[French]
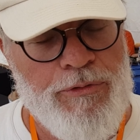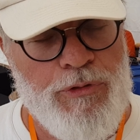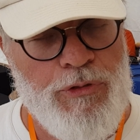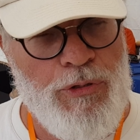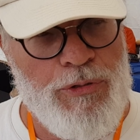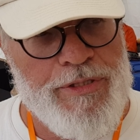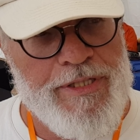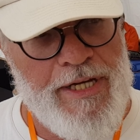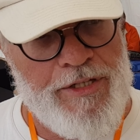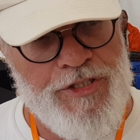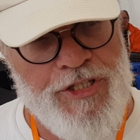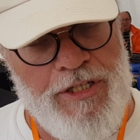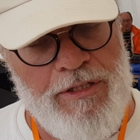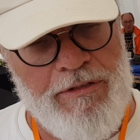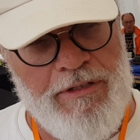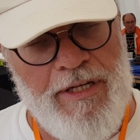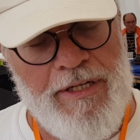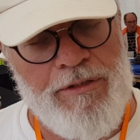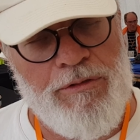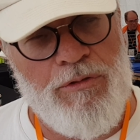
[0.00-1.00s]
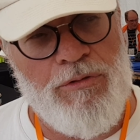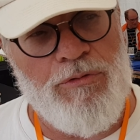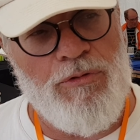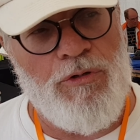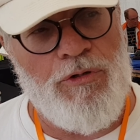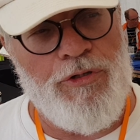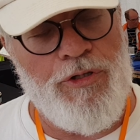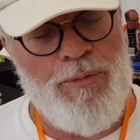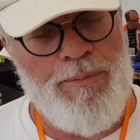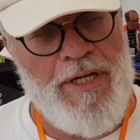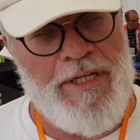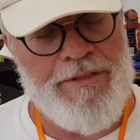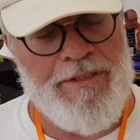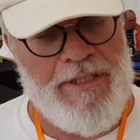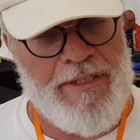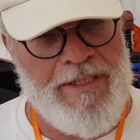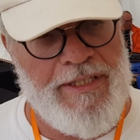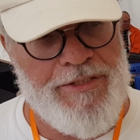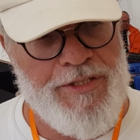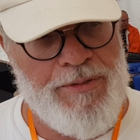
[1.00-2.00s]
deux architectes de renommée
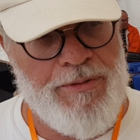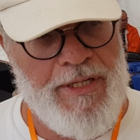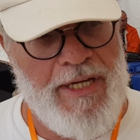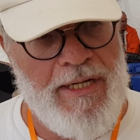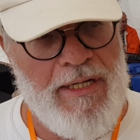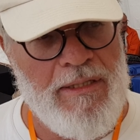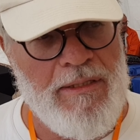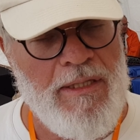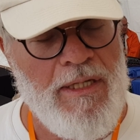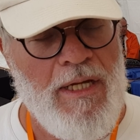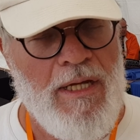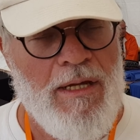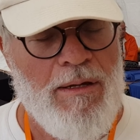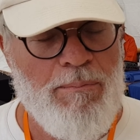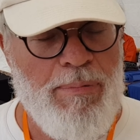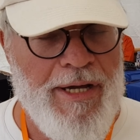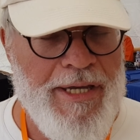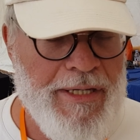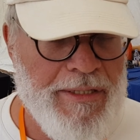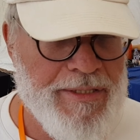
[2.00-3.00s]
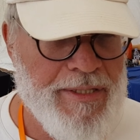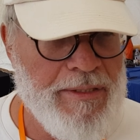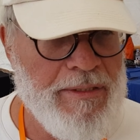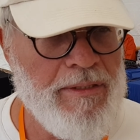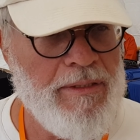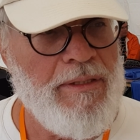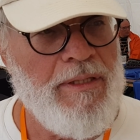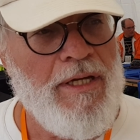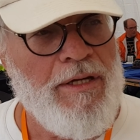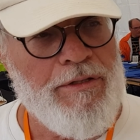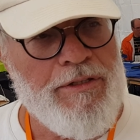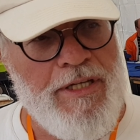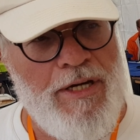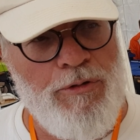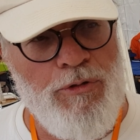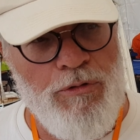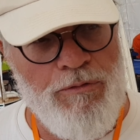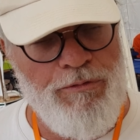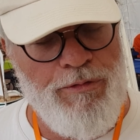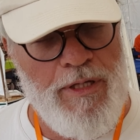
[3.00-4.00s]
internationale, Brix, qui a
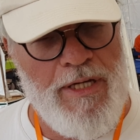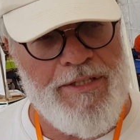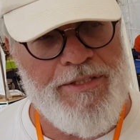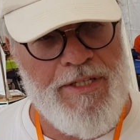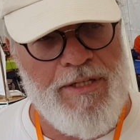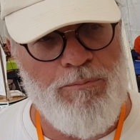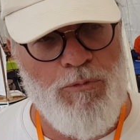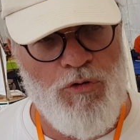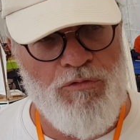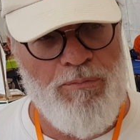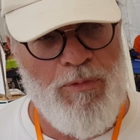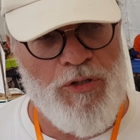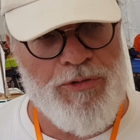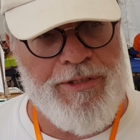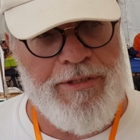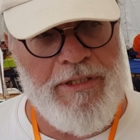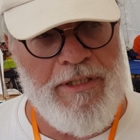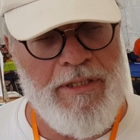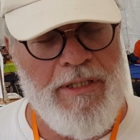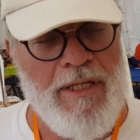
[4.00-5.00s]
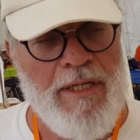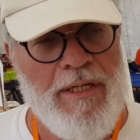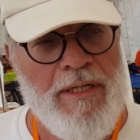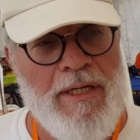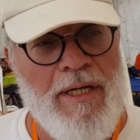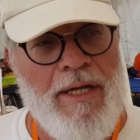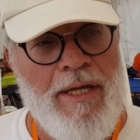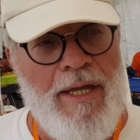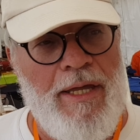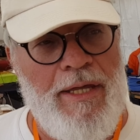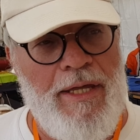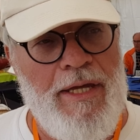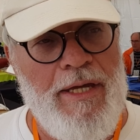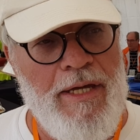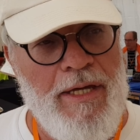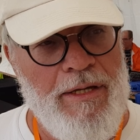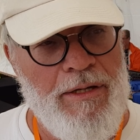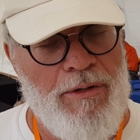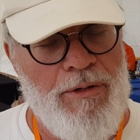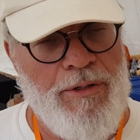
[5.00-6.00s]
eu une vie assez mouvementée,
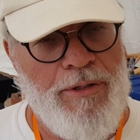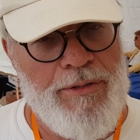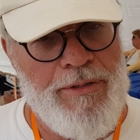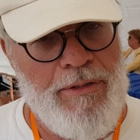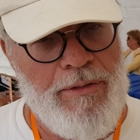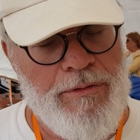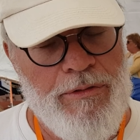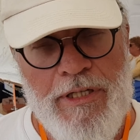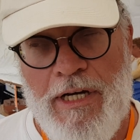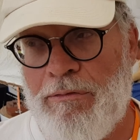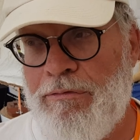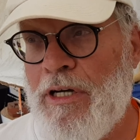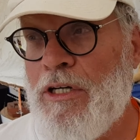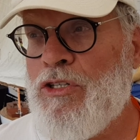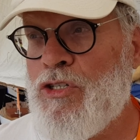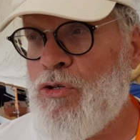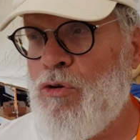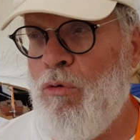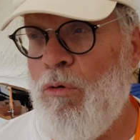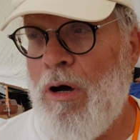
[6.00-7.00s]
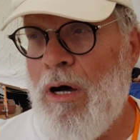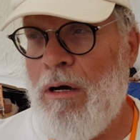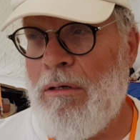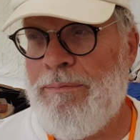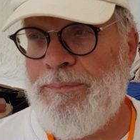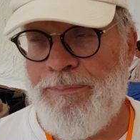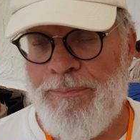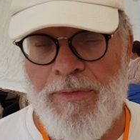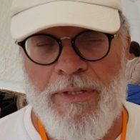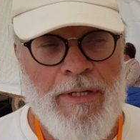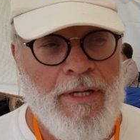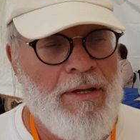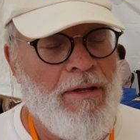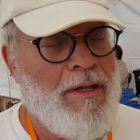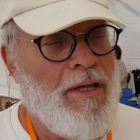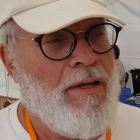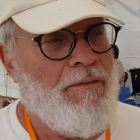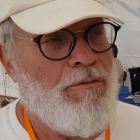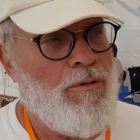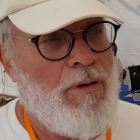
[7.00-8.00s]
et euh, je crois.
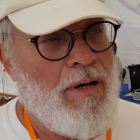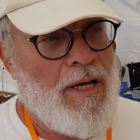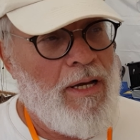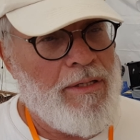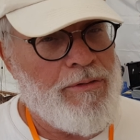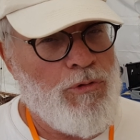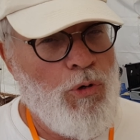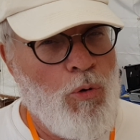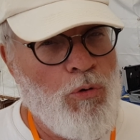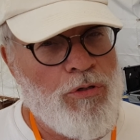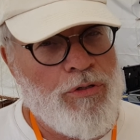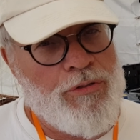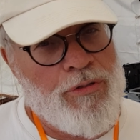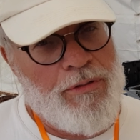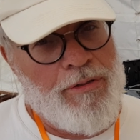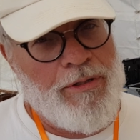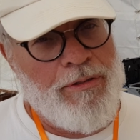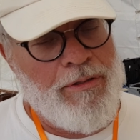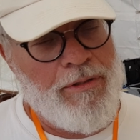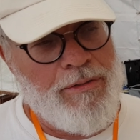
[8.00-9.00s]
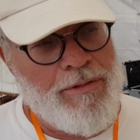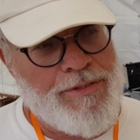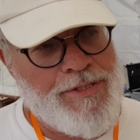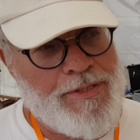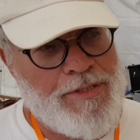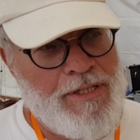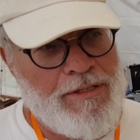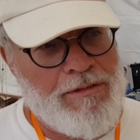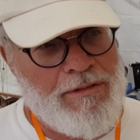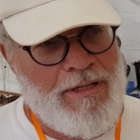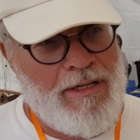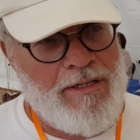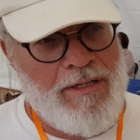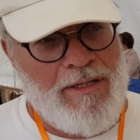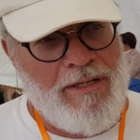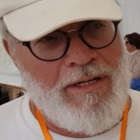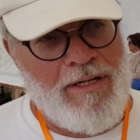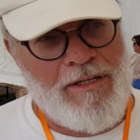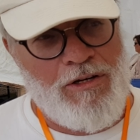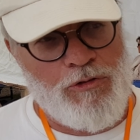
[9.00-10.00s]
Voilà, donc euh, c'est
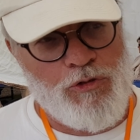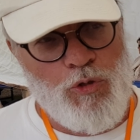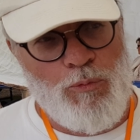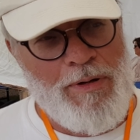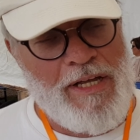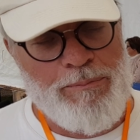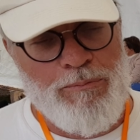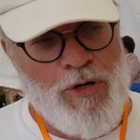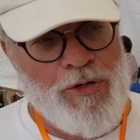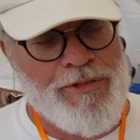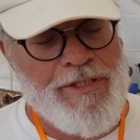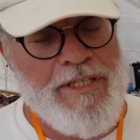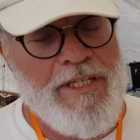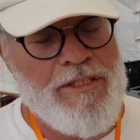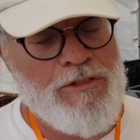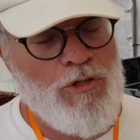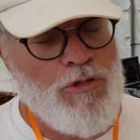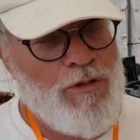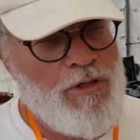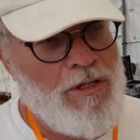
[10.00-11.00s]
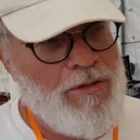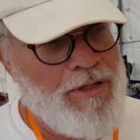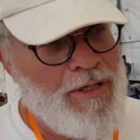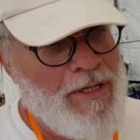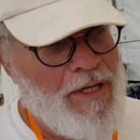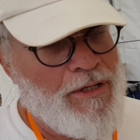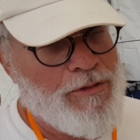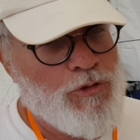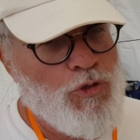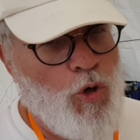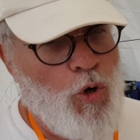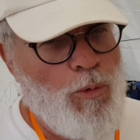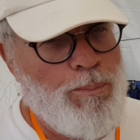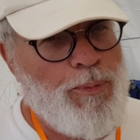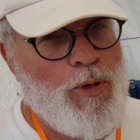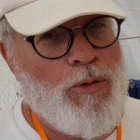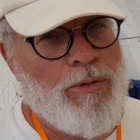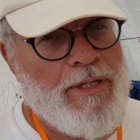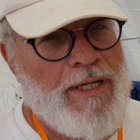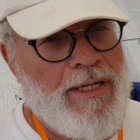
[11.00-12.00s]
un. Quand on m'a demandé de,
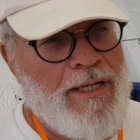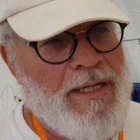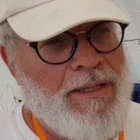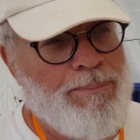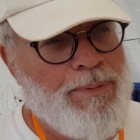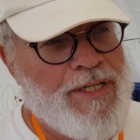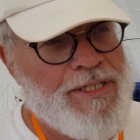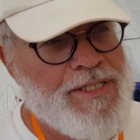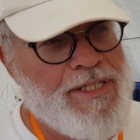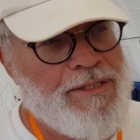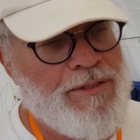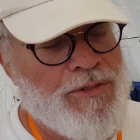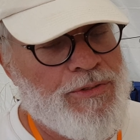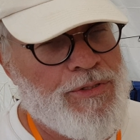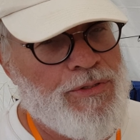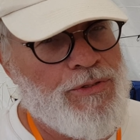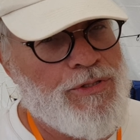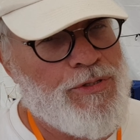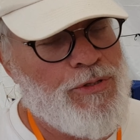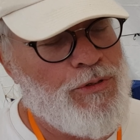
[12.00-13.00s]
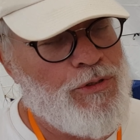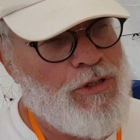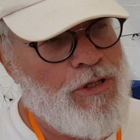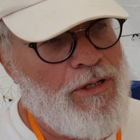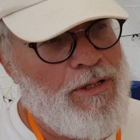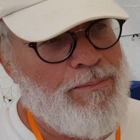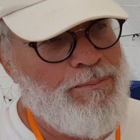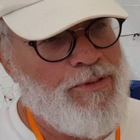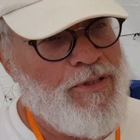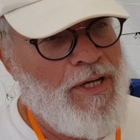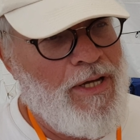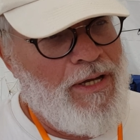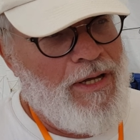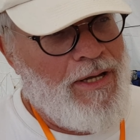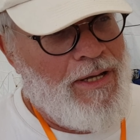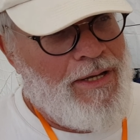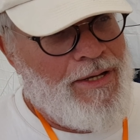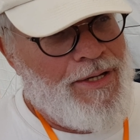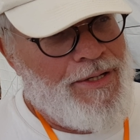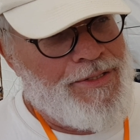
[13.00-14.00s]
reprendre la présidence de ce club,
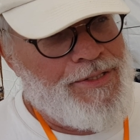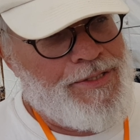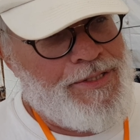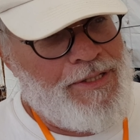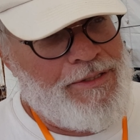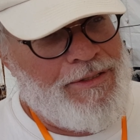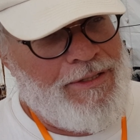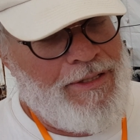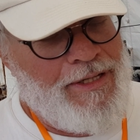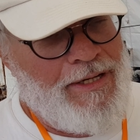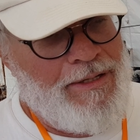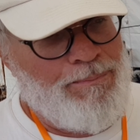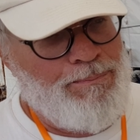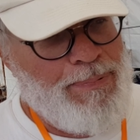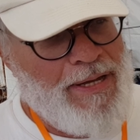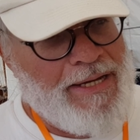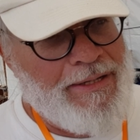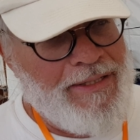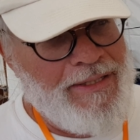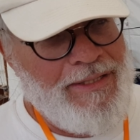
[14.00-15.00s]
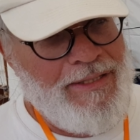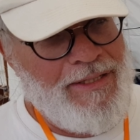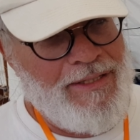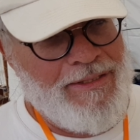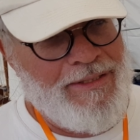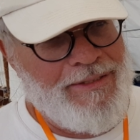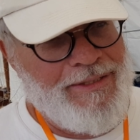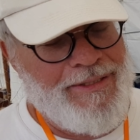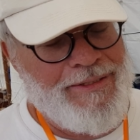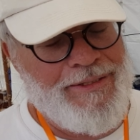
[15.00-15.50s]
c'était un pari euh,